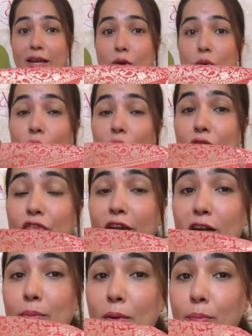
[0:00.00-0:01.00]
रहे हैं गोल्ड
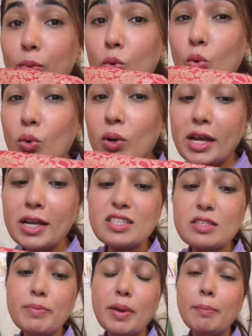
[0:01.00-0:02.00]
इफेक्ट में पूरा
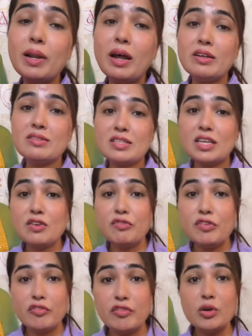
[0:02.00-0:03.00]
इसमें बनारसी की
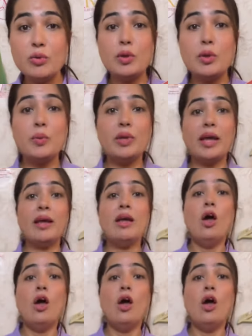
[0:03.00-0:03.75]
वीविंग हुई हुई है